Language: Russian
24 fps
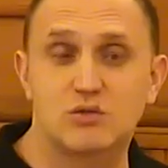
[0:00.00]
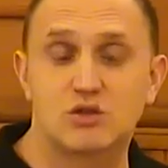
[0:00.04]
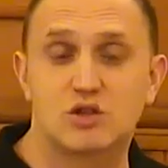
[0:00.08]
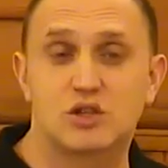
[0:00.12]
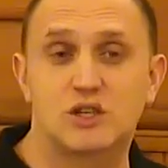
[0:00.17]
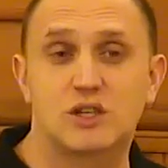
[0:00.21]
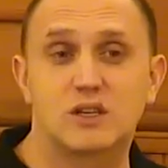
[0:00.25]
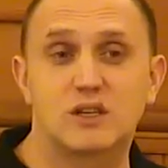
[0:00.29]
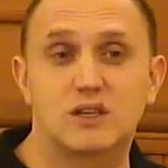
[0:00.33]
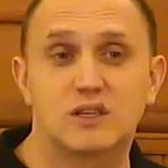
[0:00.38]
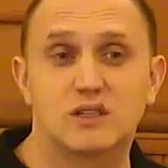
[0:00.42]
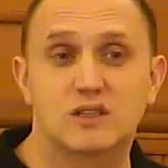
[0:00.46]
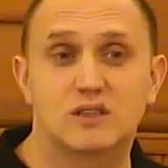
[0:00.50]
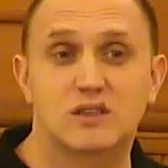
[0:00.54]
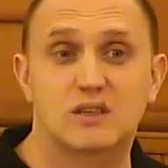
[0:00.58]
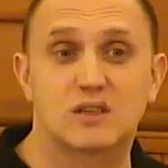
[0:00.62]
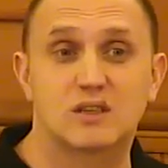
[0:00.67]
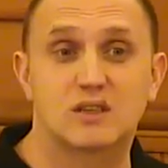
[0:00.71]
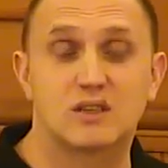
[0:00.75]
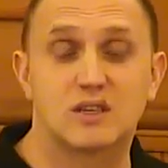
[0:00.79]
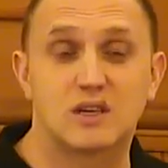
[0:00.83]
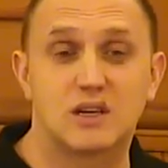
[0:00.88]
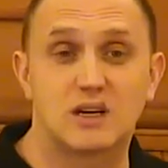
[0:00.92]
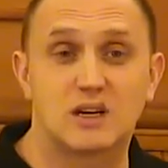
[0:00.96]
что
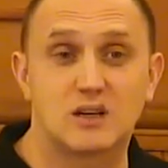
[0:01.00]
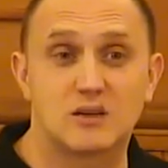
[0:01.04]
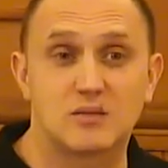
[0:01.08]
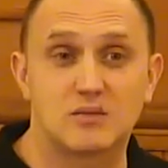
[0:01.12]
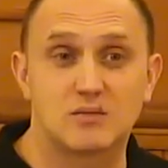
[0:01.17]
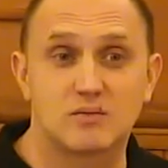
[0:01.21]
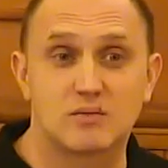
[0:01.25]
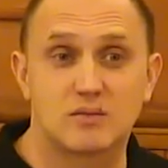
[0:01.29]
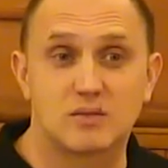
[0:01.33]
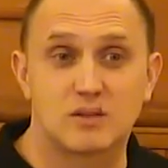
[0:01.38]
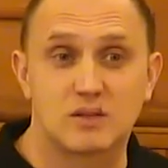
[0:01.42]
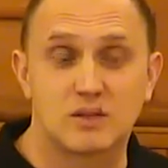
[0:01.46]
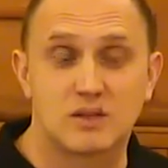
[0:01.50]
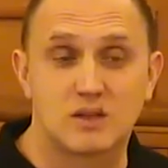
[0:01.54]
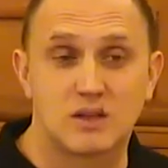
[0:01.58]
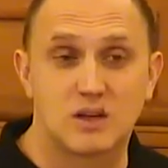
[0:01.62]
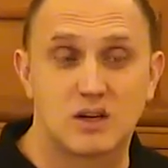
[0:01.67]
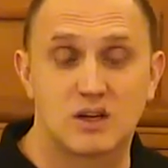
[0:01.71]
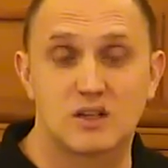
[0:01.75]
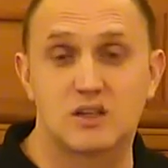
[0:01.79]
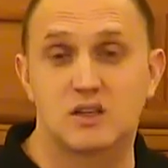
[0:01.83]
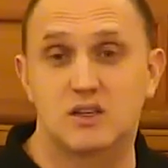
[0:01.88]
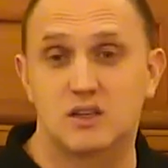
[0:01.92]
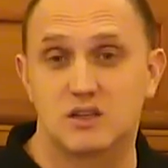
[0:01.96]
случилось,
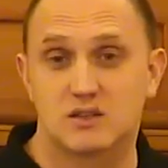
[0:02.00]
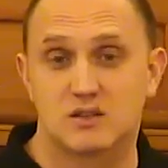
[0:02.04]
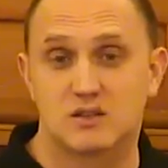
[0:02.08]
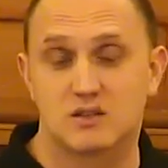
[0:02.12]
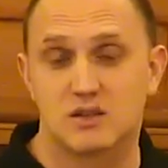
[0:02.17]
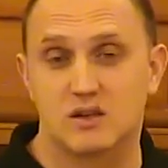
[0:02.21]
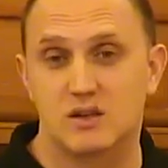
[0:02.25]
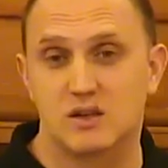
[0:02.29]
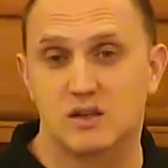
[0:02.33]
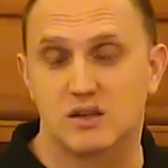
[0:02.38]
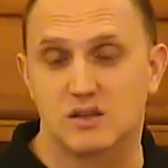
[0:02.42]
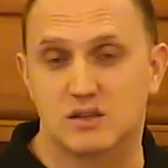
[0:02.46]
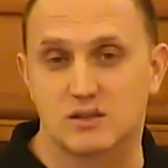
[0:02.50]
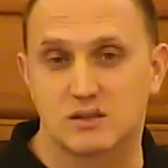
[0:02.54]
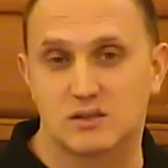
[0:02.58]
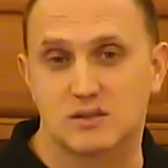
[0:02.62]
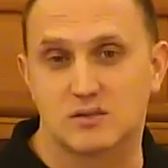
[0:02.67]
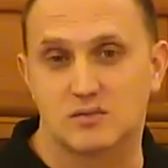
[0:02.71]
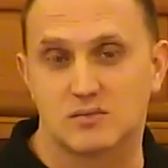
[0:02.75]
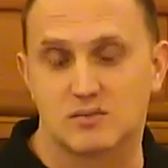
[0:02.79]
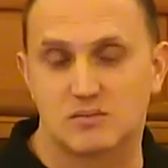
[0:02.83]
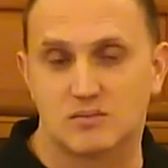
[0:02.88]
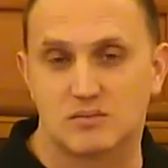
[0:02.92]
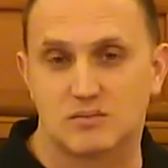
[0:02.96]
когда они
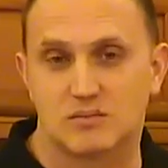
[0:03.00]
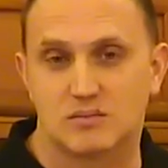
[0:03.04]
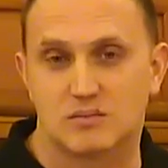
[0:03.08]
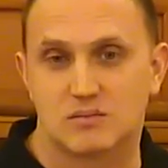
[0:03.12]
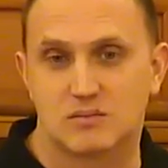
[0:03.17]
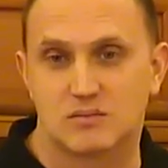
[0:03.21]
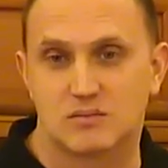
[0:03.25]
исцелились?